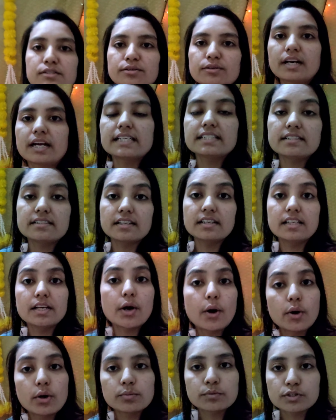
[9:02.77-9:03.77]
सो गैस चलिए
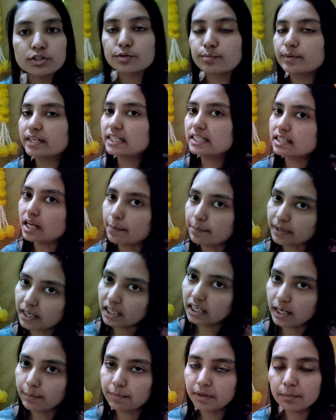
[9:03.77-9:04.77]
ऑलमोस्ट मेरी शाम
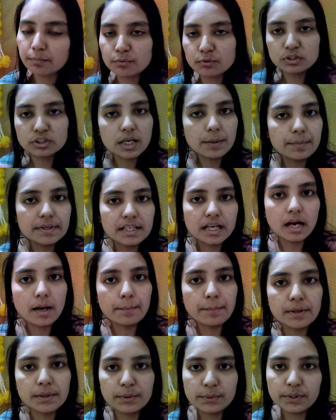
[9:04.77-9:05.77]
के टाइम की पूजा भी यहाँ
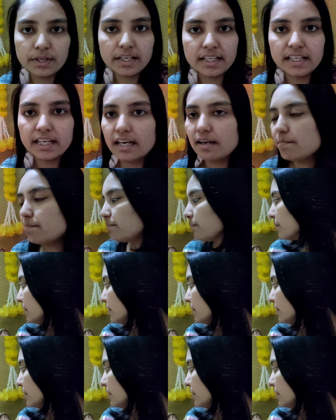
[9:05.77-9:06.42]
पे हो गई है